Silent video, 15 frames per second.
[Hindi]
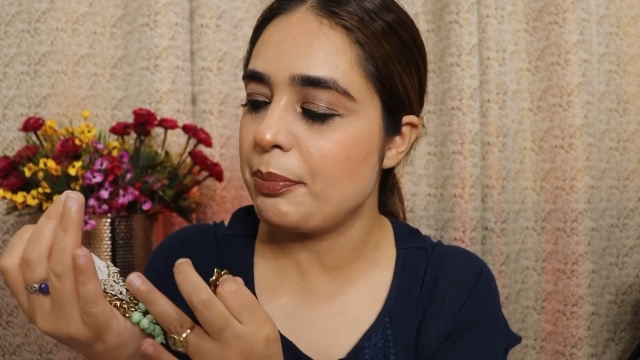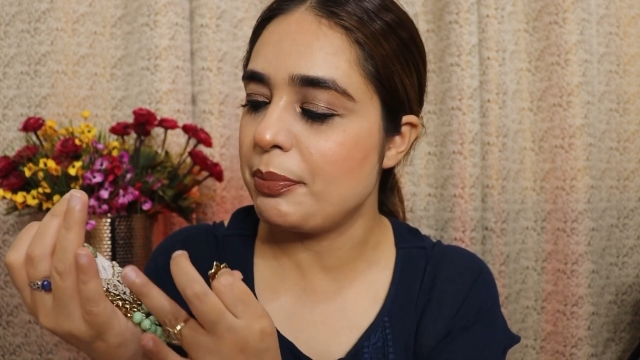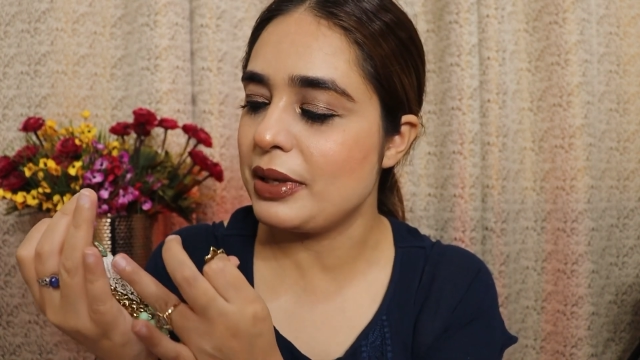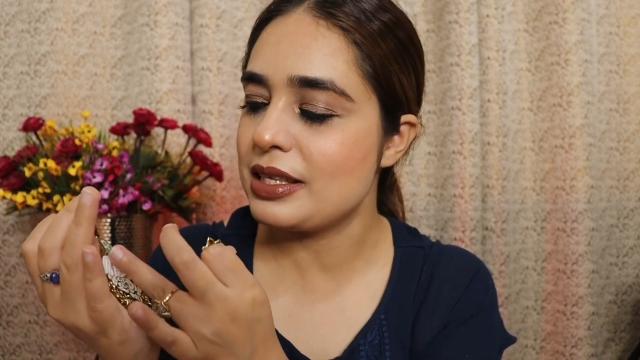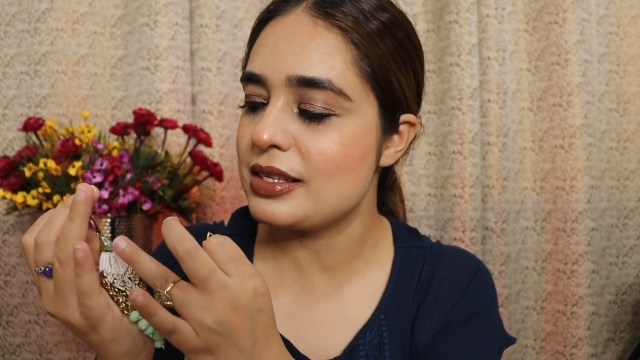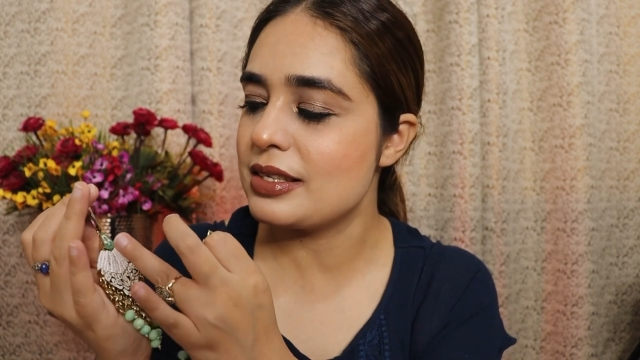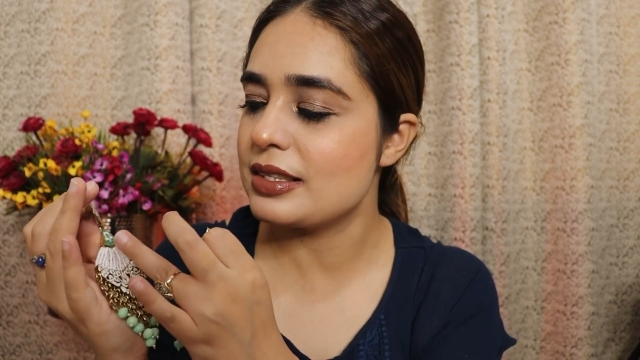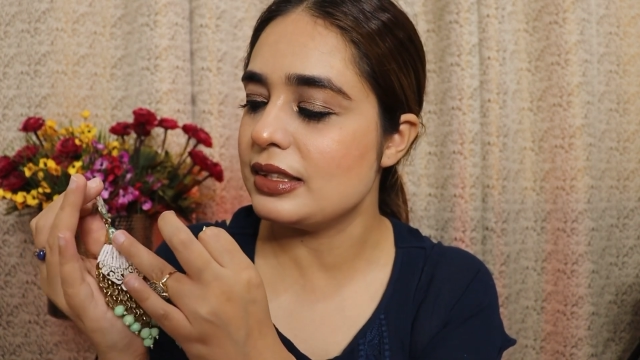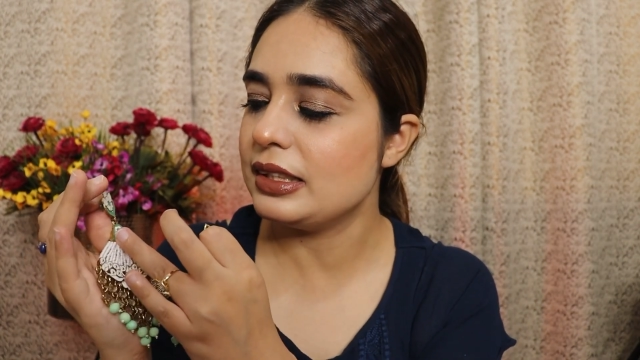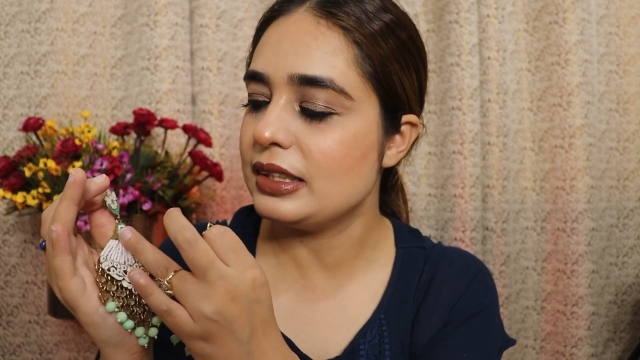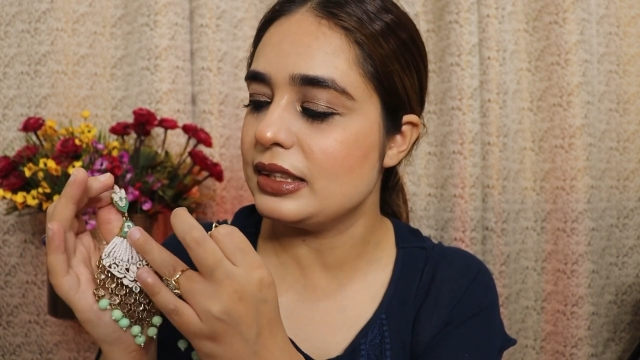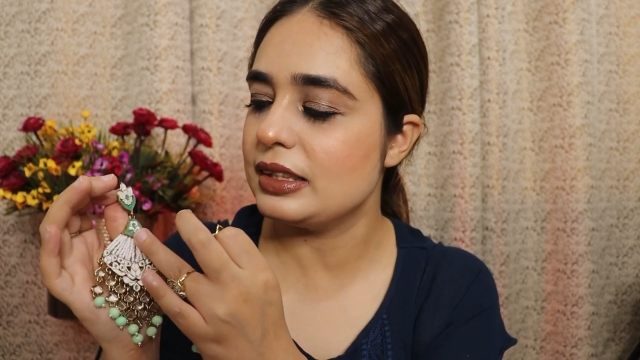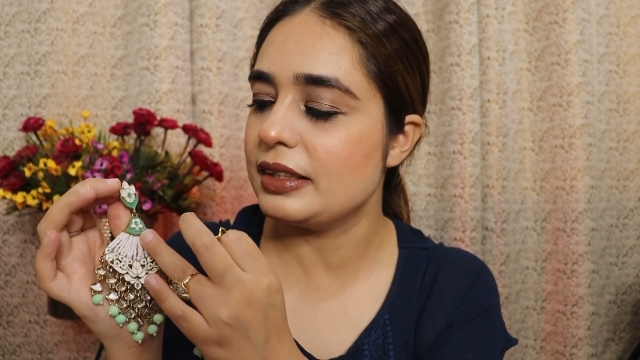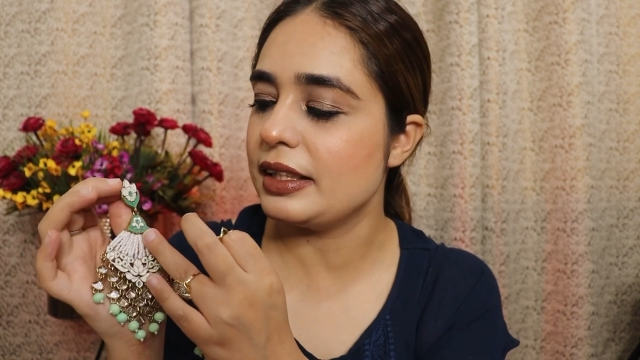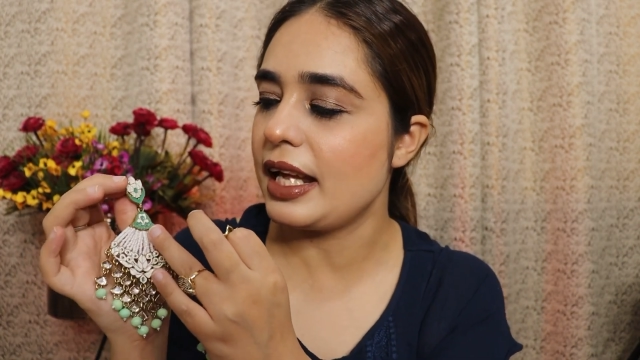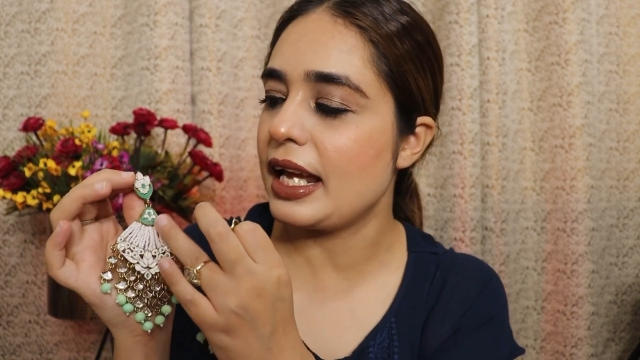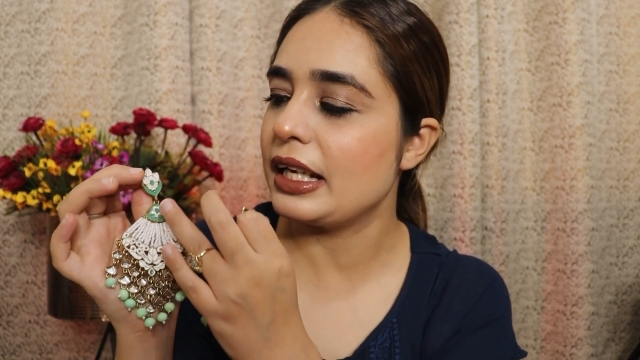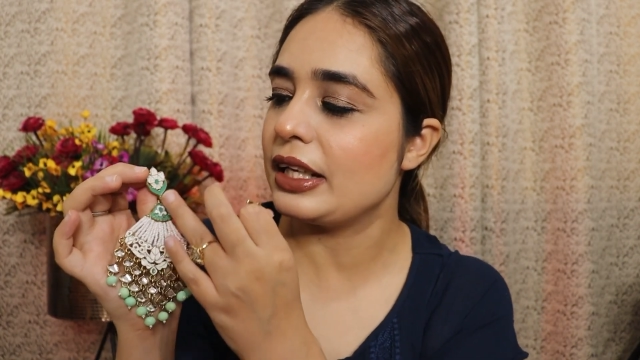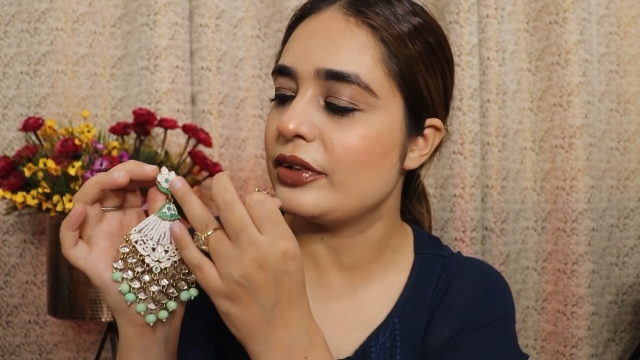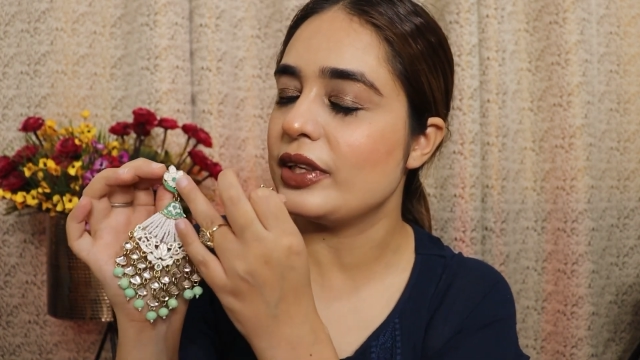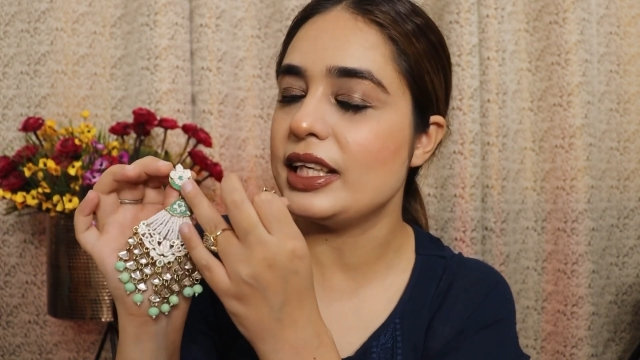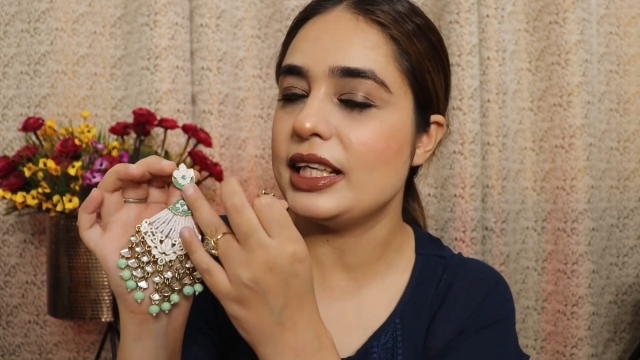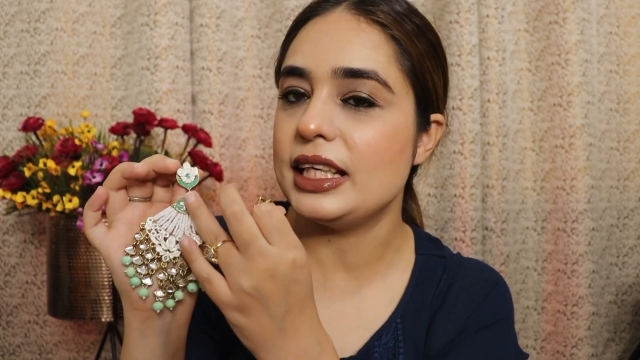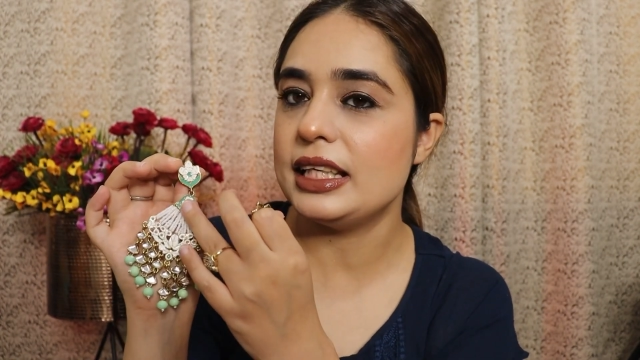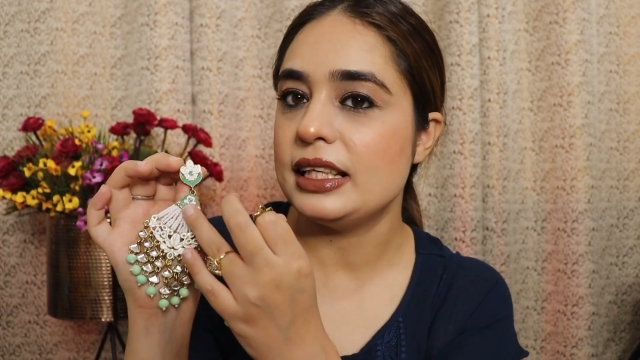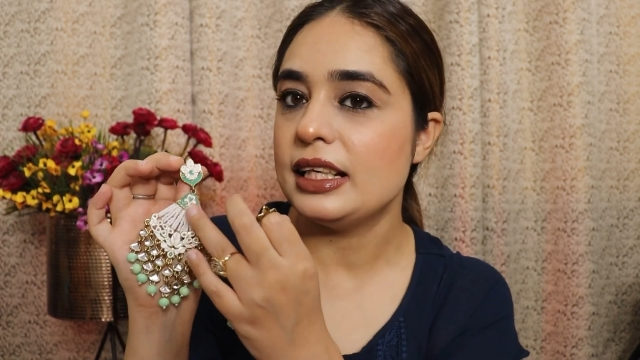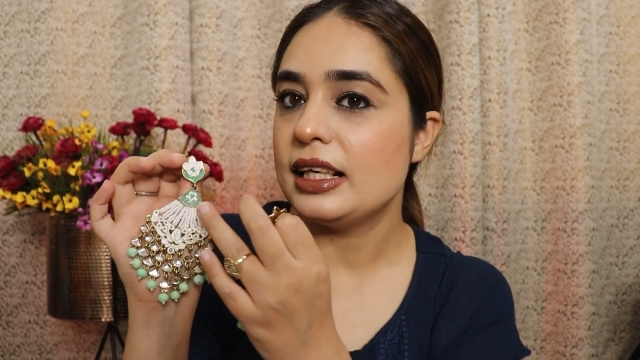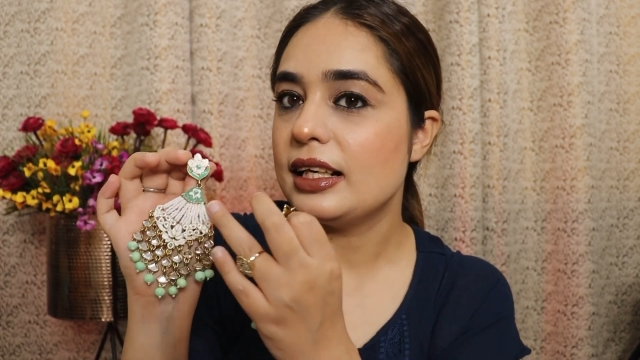पेस्टल कलर है ग्रीन